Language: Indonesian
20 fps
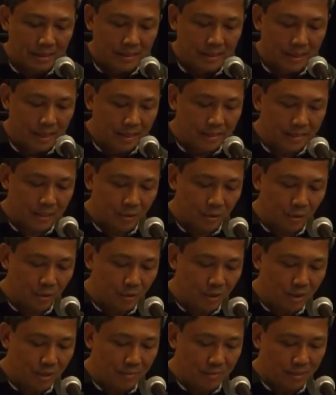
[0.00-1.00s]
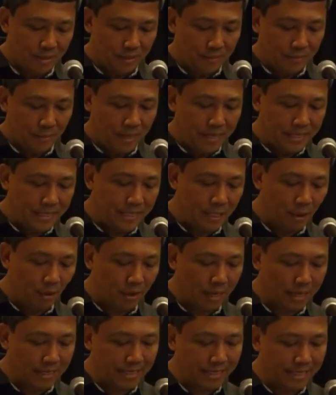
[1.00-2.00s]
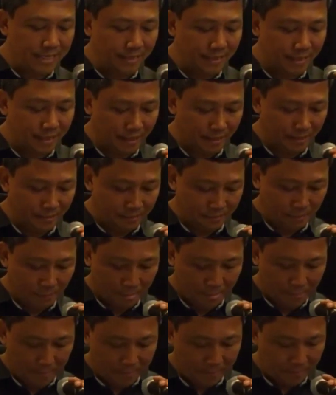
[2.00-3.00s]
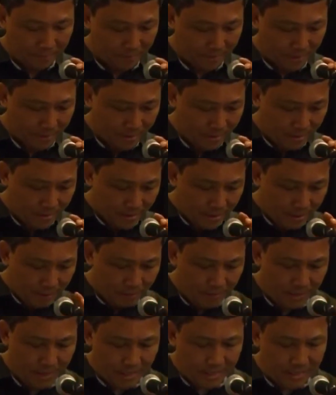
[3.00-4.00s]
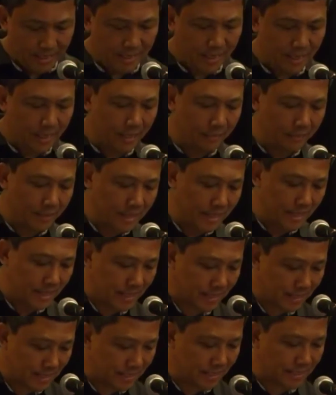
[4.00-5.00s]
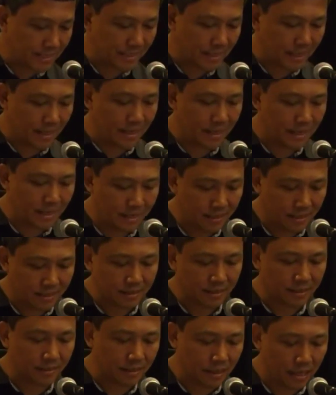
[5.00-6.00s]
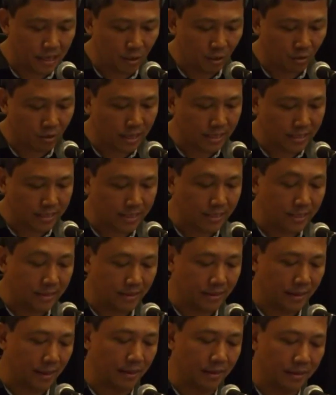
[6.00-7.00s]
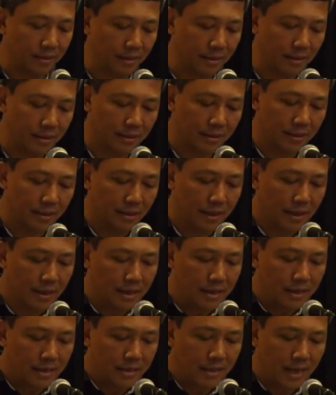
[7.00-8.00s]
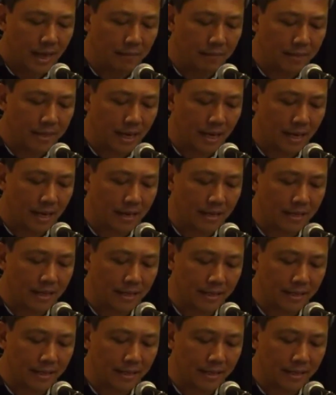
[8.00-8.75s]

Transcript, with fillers: G125 Si orang sinting Pernahkah kalian mendengar kisah tentang orang sinting yang menyalakan